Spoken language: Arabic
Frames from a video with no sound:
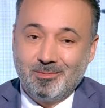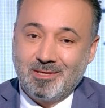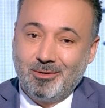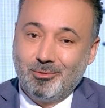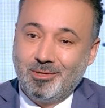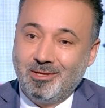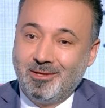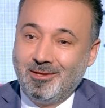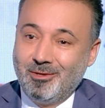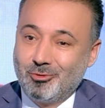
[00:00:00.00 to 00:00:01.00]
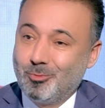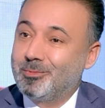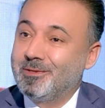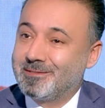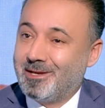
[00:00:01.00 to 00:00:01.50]
بيسالوني شو
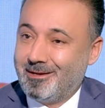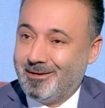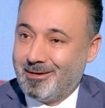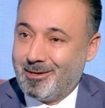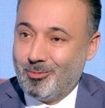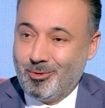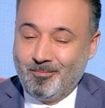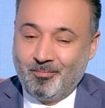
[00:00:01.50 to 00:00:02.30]
بتنصحنا نعمل